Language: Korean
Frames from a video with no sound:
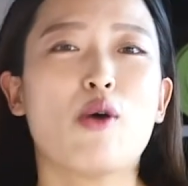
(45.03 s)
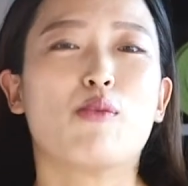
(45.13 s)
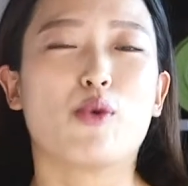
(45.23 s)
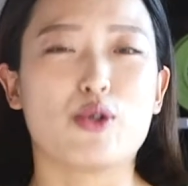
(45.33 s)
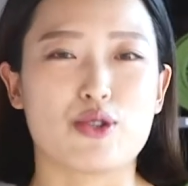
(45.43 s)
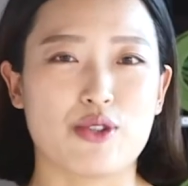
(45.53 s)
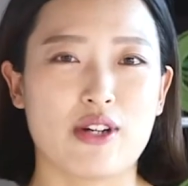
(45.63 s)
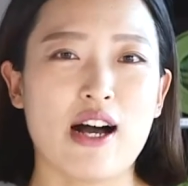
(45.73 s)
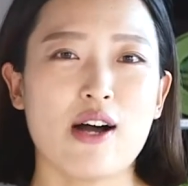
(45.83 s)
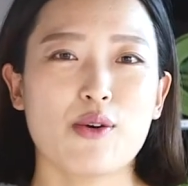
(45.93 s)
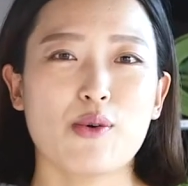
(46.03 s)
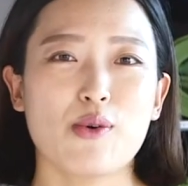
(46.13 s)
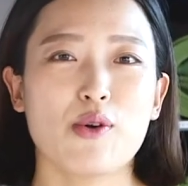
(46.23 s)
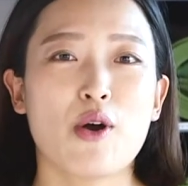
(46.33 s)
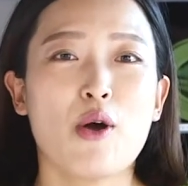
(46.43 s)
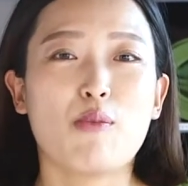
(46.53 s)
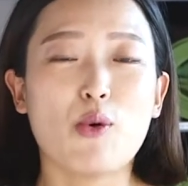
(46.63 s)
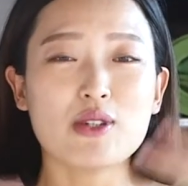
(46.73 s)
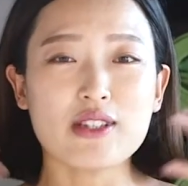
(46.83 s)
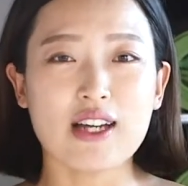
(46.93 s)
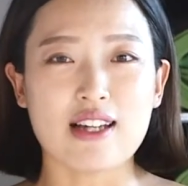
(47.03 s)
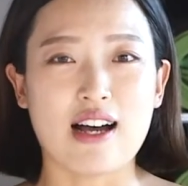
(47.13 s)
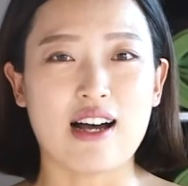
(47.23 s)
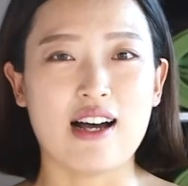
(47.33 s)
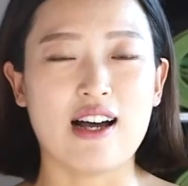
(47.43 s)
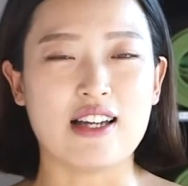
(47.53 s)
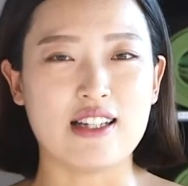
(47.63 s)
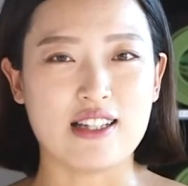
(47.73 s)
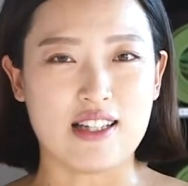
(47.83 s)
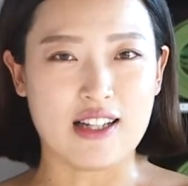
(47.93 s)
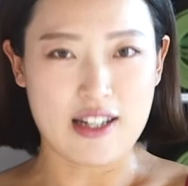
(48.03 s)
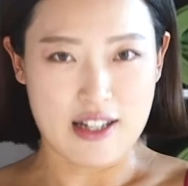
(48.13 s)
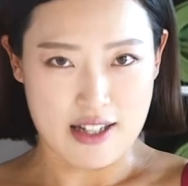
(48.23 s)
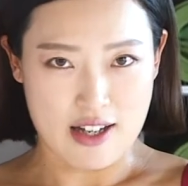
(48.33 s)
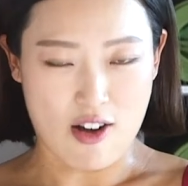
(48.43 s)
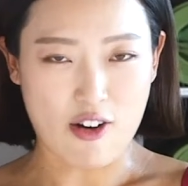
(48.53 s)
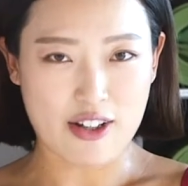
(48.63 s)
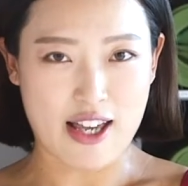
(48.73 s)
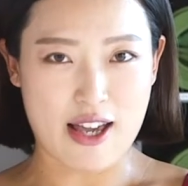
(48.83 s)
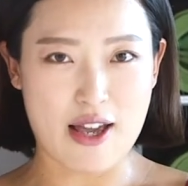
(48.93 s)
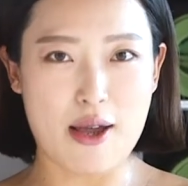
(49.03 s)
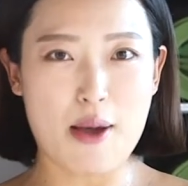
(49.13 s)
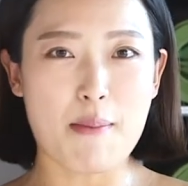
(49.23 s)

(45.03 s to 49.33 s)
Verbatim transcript: 모유 수유를 하고 모든 게 다 이 어깨,